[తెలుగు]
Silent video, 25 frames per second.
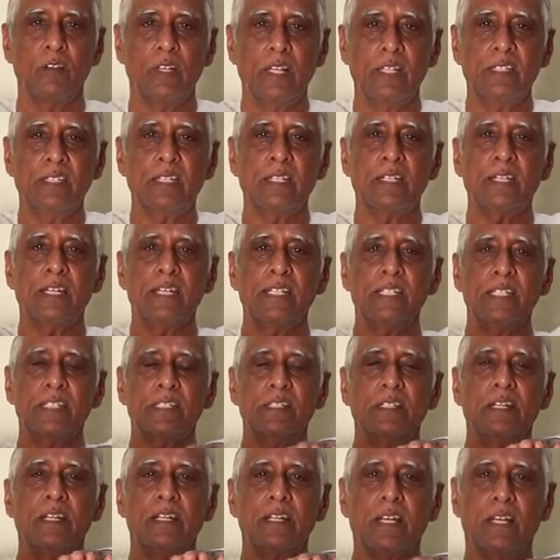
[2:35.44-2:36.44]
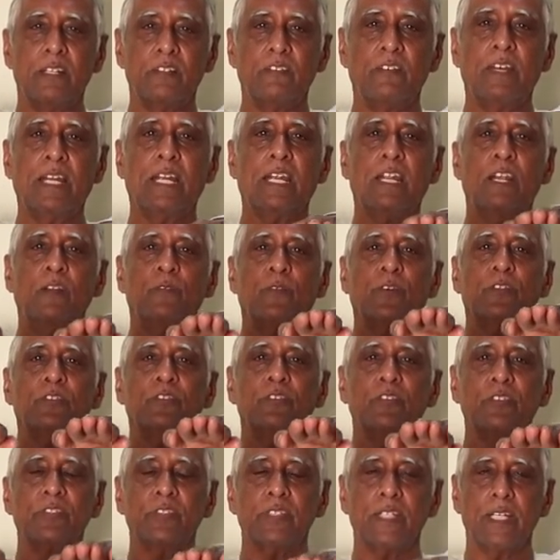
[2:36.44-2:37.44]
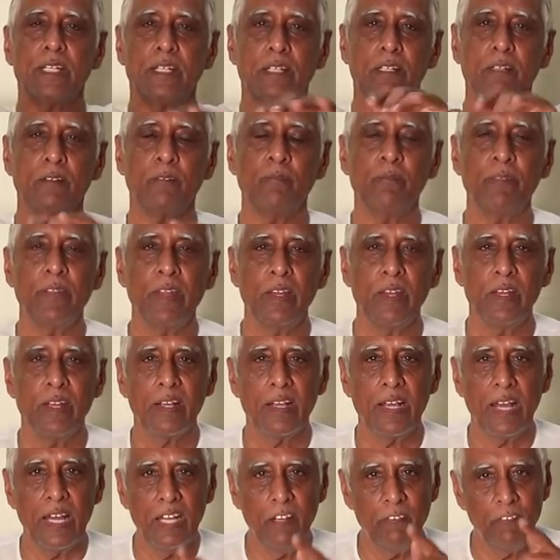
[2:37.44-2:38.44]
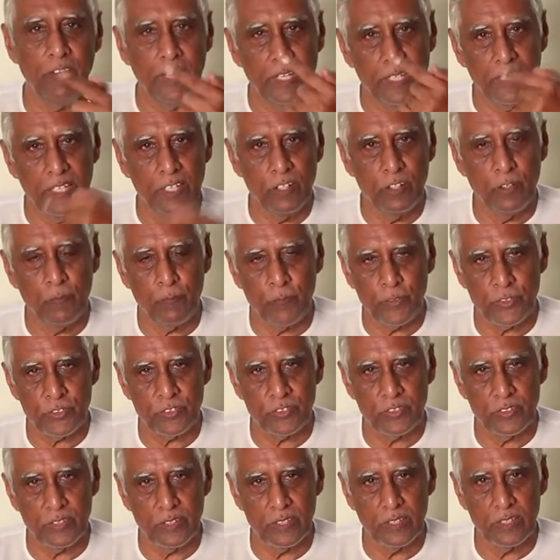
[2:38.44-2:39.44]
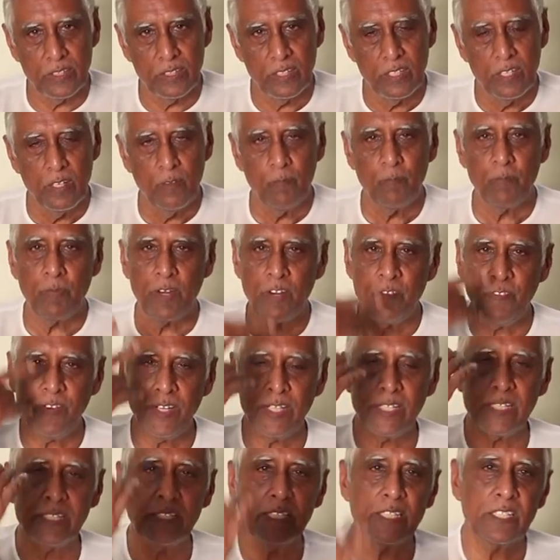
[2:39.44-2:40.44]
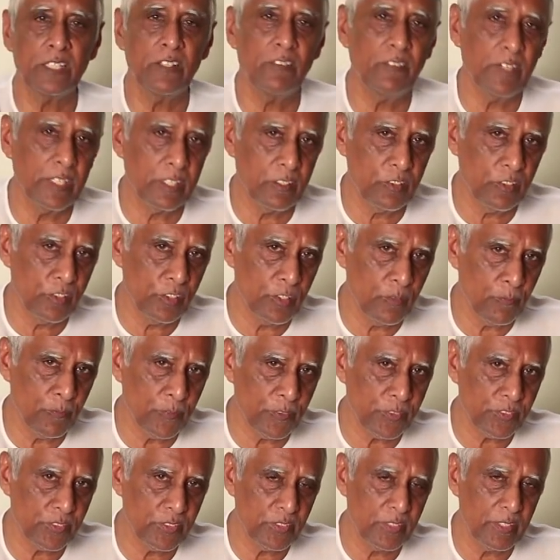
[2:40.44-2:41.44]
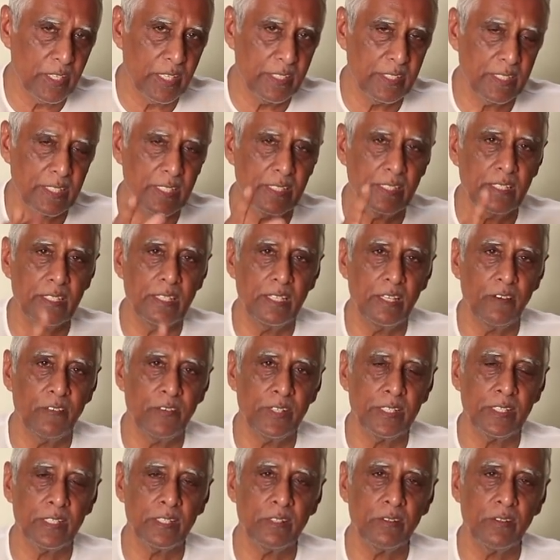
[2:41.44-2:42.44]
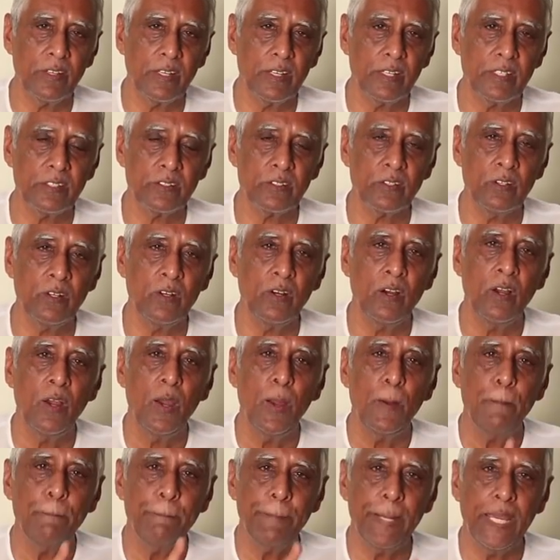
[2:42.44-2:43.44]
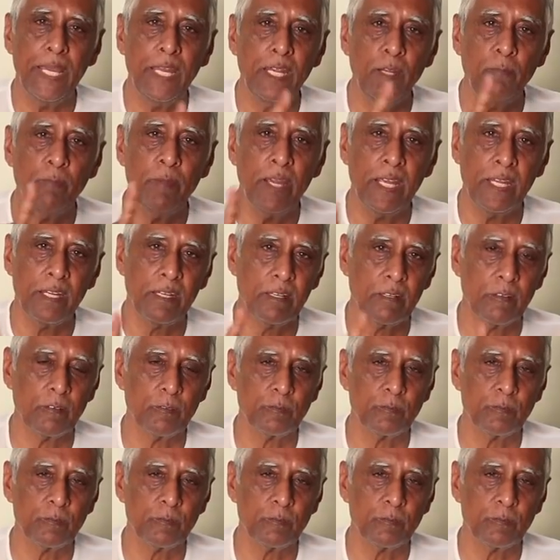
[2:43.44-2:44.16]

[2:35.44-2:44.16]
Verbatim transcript: ఎంత ట్రై చేసినా రాదు వెనక్కి వెళ్ళిపోతుంటాం శరీరం కానీ వీడికి నొప్పి వస్తుంది పర్ఫెక్ట్గా చేసిన వాడికి కూడా నొప్పి వస్తుంది అందుకే దీన్ని ఏమంటారు ఇంగ్లీష్లో పెయిన్ మెయిన్